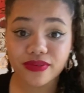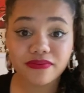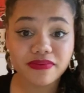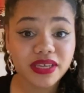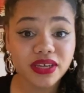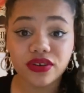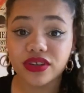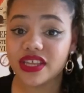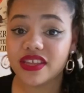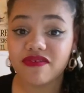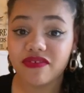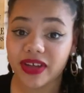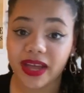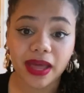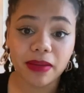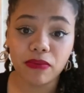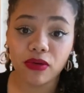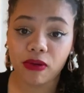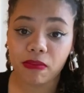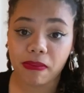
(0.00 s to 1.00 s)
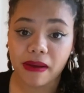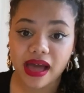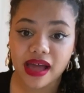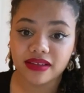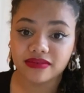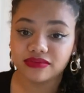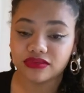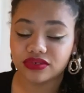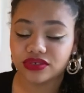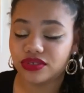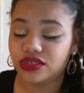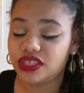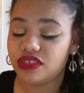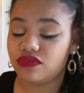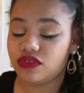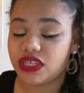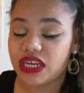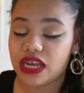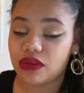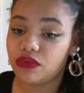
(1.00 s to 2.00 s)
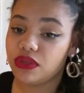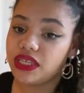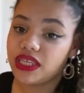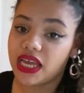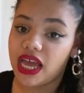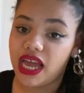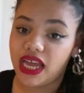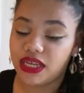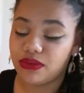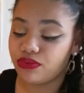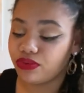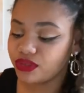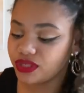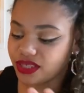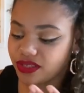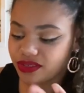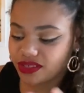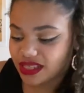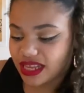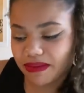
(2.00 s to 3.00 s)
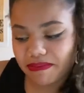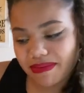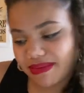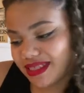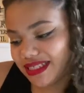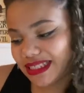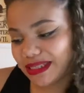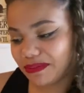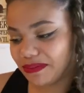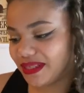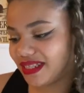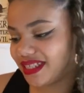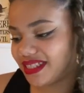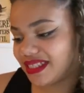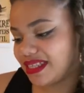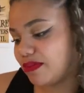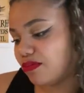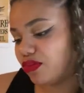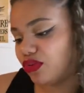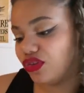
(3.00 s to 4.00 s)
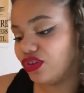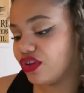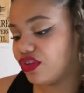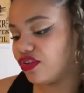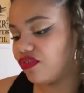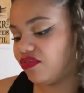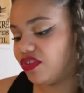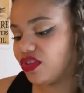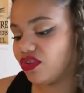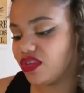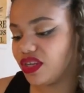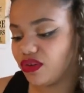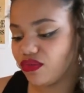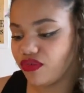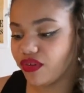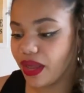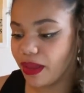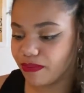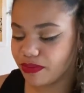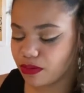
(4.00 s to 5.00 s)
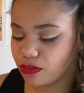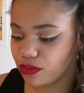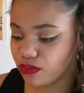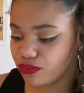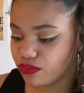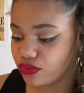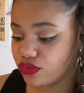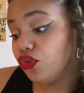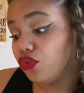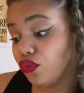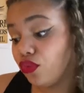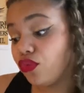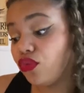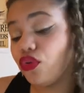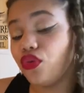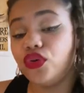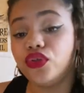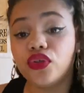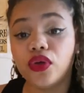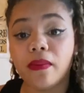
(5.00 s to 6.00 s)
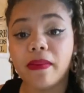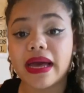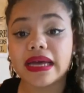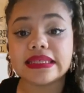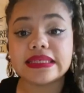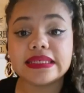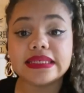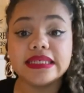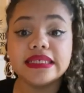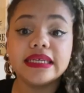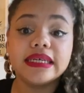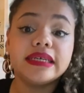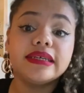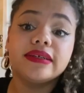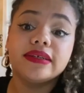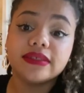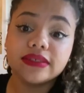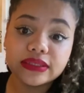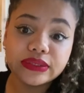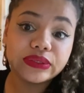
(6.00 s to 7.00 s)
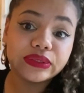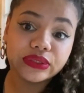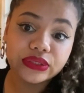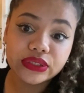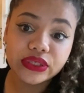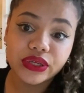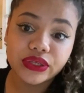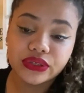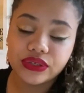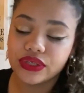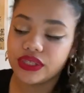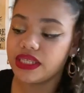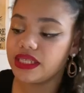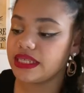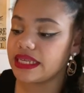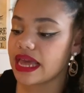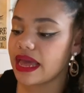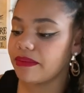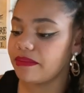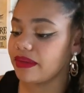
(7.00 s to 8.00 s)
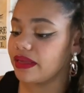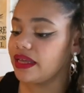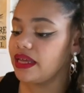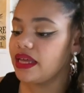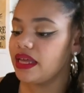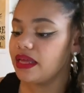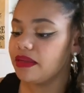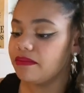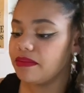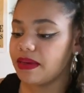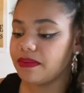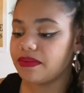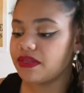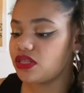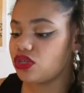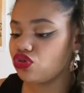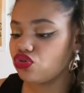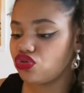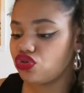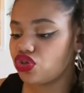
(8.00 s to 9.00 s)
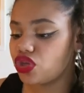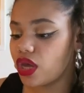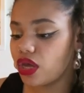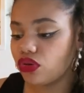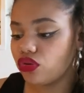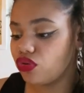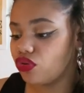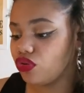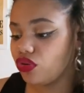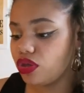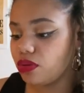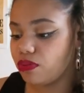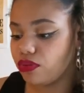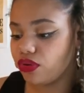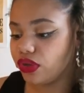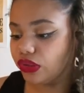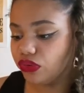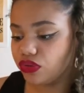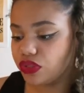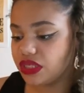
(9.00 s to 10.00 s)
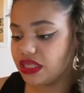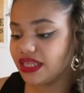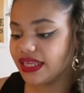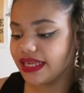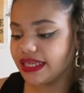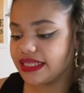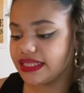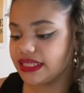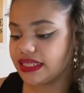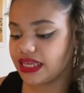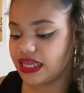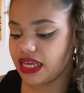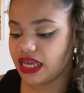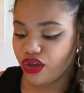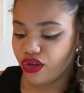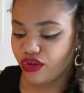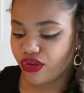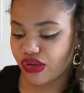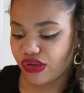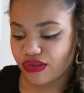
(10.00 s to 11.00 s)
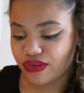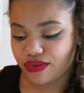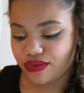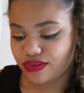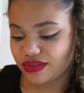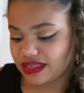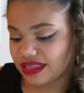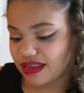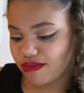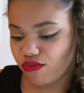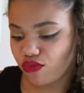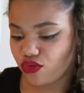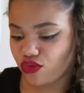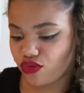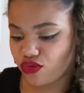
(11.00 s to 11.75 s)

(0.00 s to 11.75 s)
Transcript: m'y connais vraiment pas au niveau de la Wicca et pourtant ça m'inspire, ça me donne envie d'en découvrir un petit peu plus. Donc autant partir euh, sur Scott Cunningham, même si je sais qu'il peut être aussi critiqué, euh, ça me